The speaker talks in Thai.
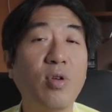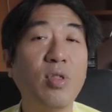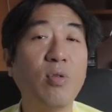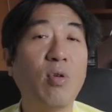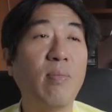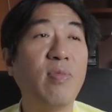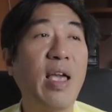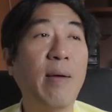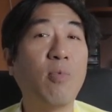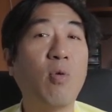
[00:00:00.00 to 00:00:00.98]
ย่นความ
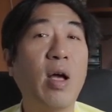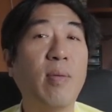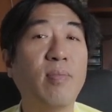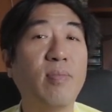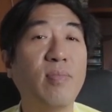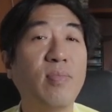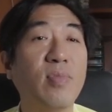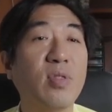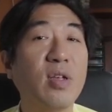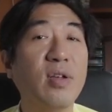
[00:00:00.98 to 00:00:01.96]
ยับความ
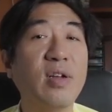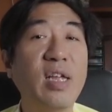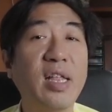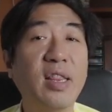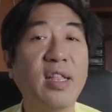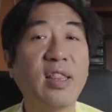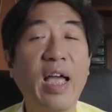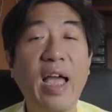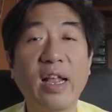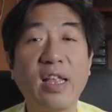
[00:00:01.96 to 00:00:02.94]
ตึงเครียด
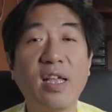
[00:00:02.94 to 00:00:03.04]
ต่า